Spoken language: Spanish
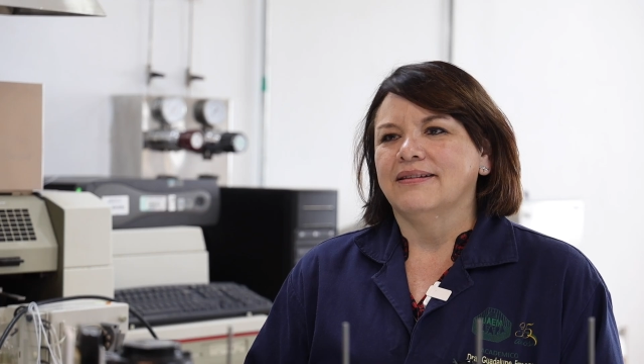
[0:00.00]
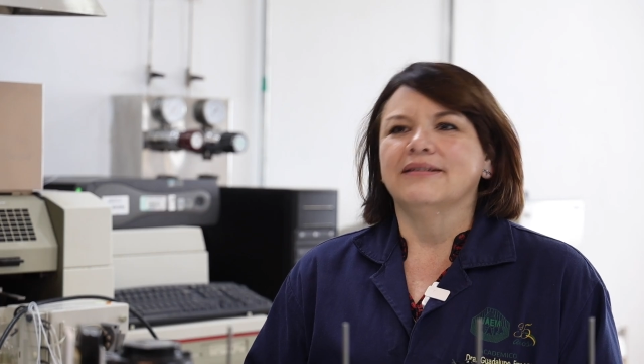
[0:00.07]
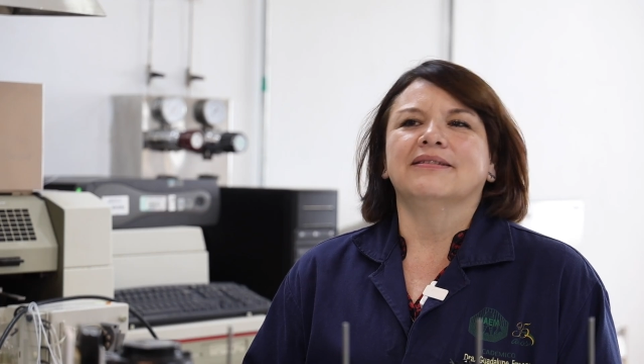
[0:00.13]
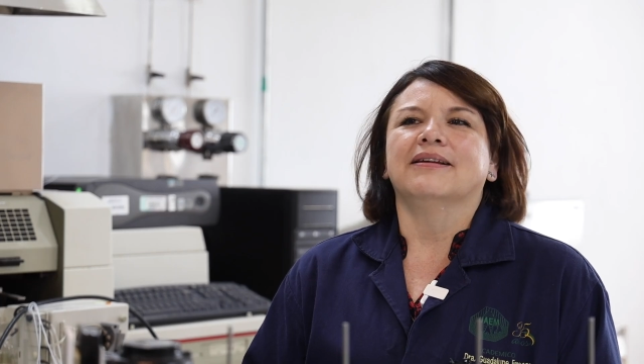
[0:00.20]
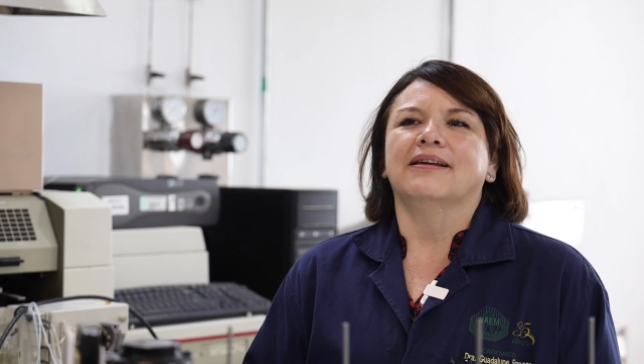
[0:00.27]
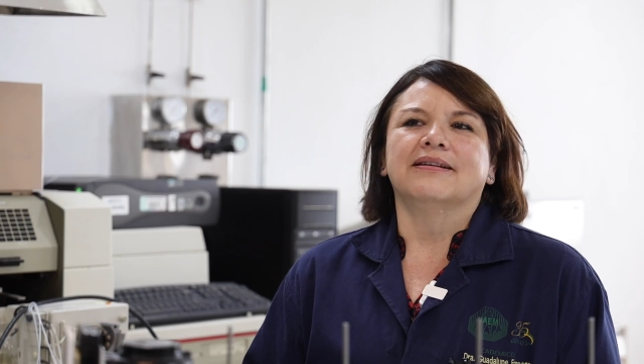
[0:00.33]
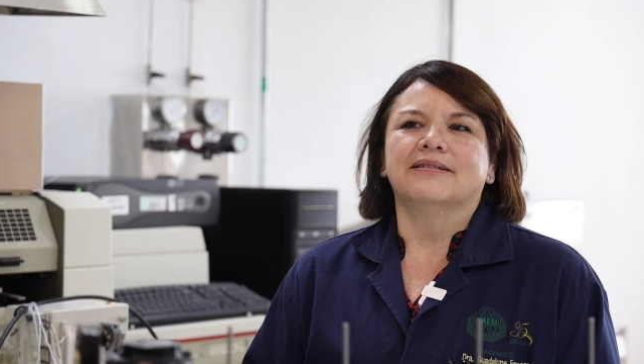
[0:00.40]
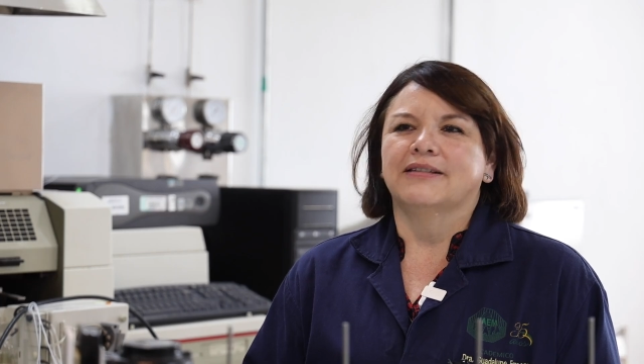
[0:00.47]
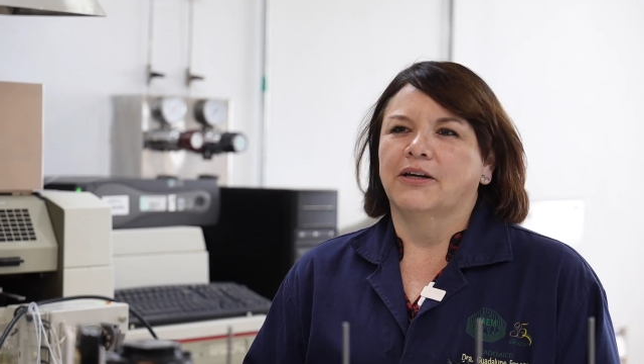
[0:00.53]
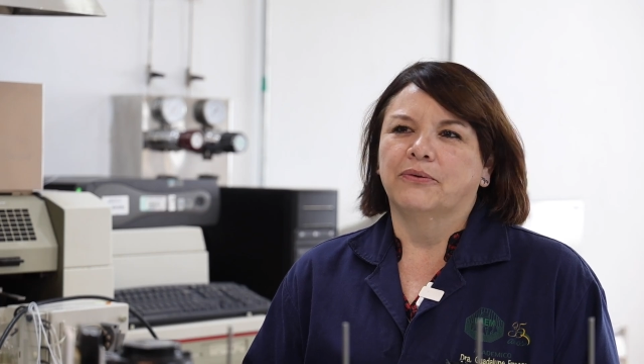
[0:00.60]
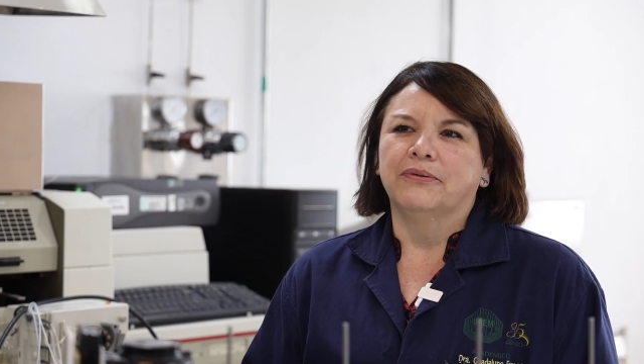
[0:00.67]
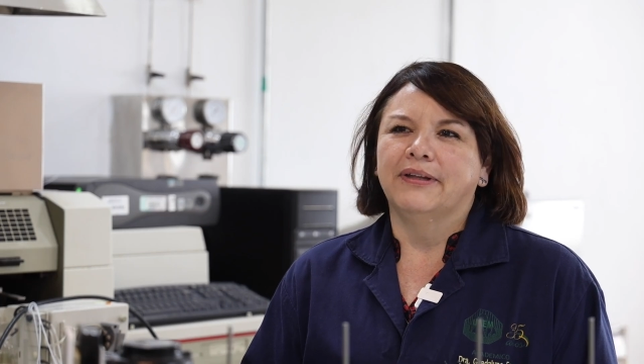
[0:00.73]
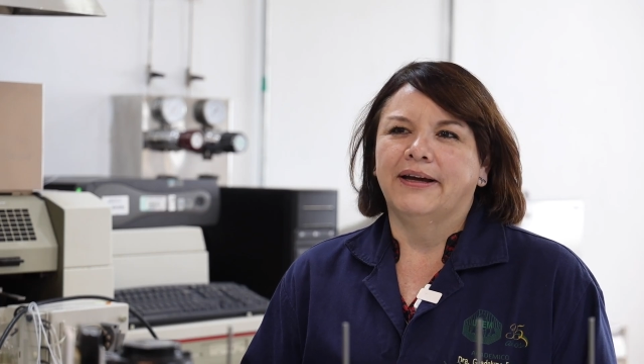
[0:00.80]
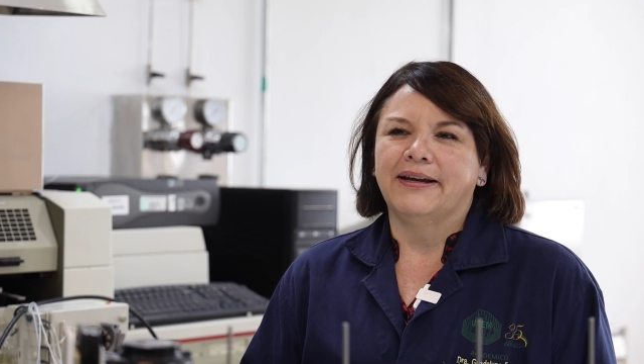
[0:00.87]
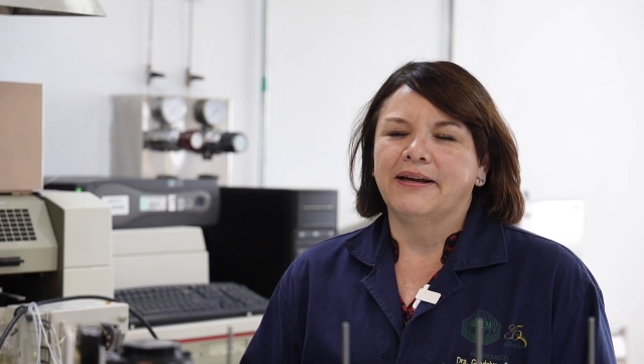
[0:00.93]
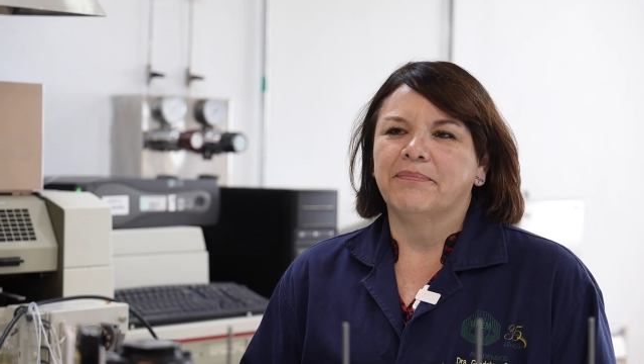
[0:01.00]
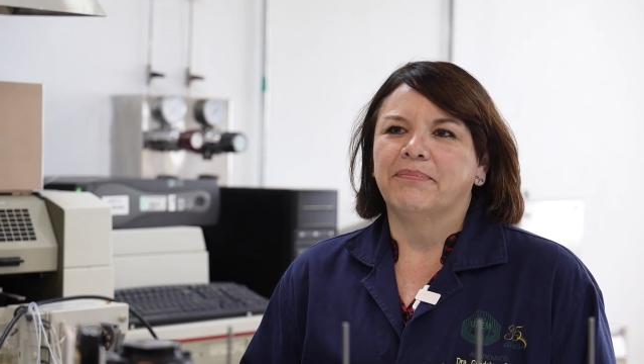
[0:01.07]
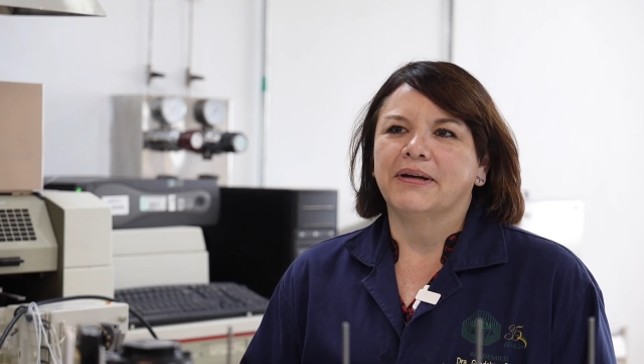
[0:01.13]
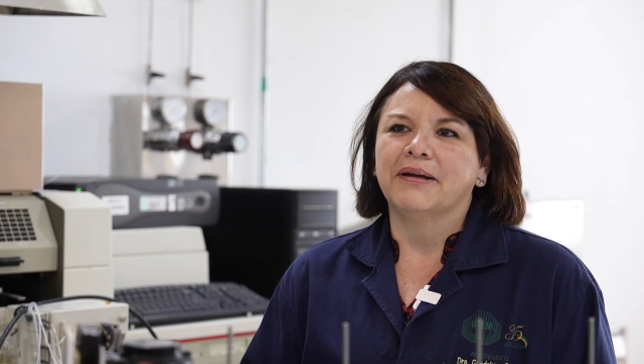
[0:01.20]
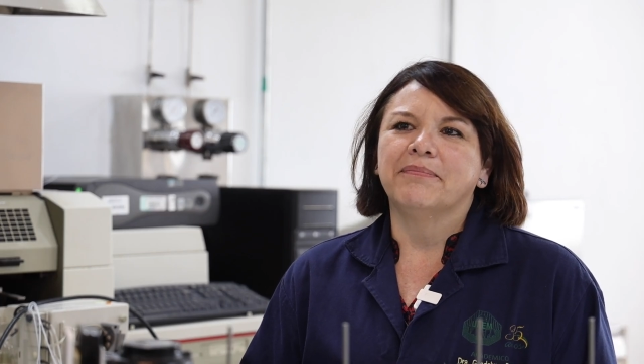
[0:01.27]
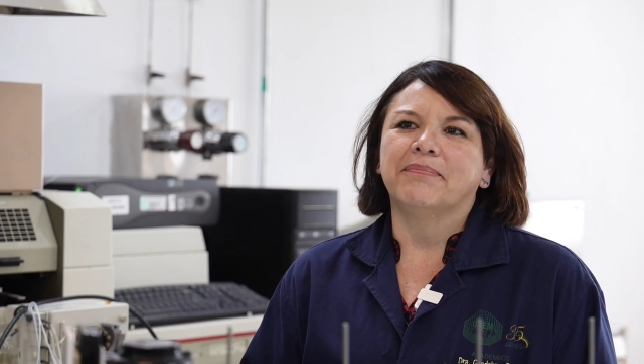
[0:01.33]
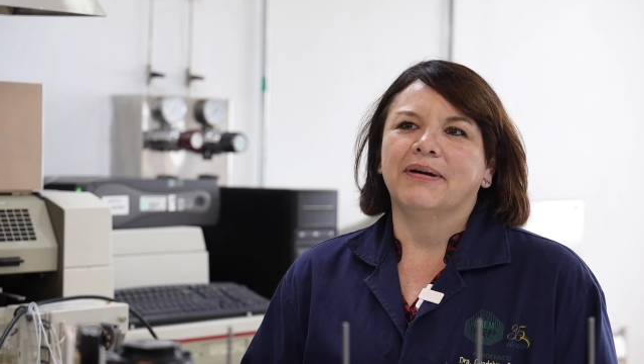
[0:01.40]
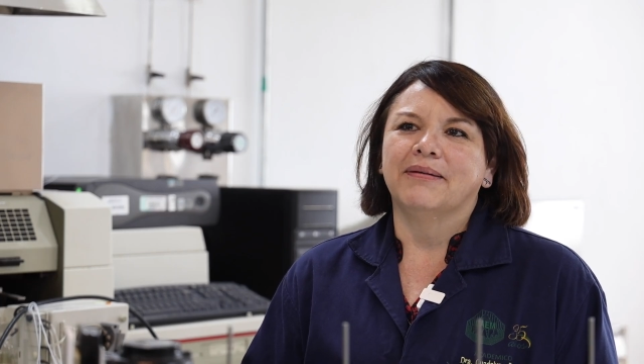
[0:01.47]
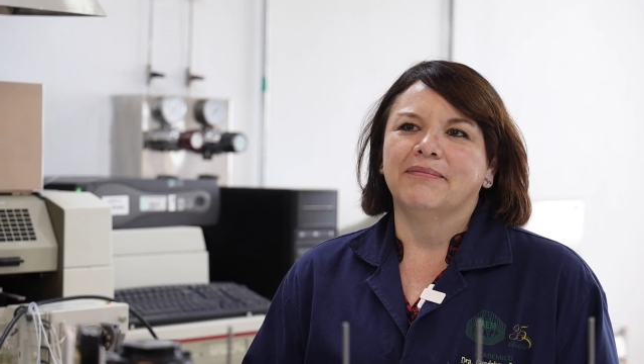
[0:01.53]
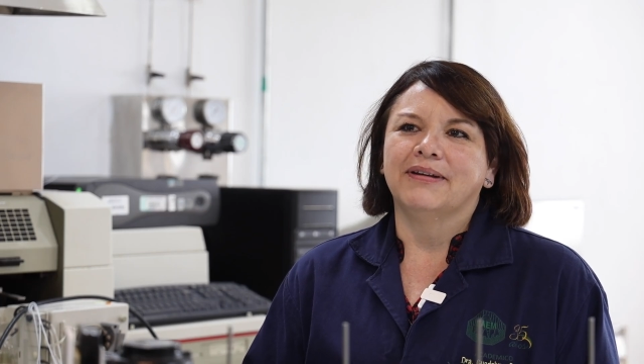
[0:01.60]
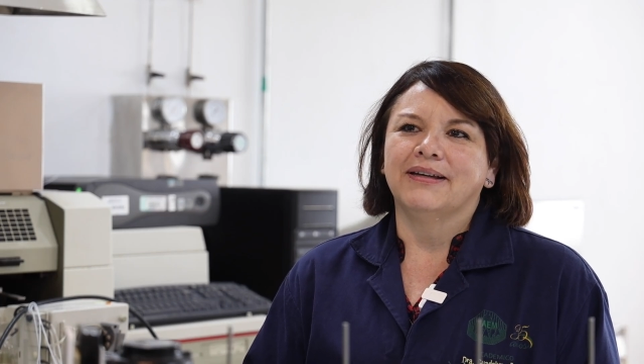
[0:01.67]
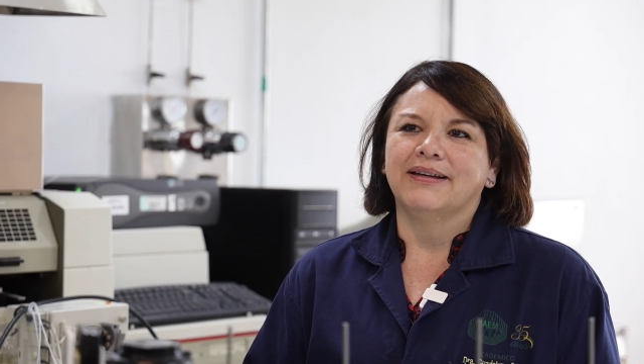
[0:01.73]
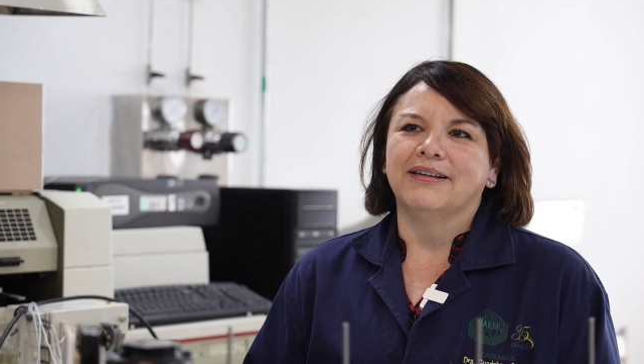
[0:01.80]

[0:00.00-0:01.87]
Desde secundaria, prepa,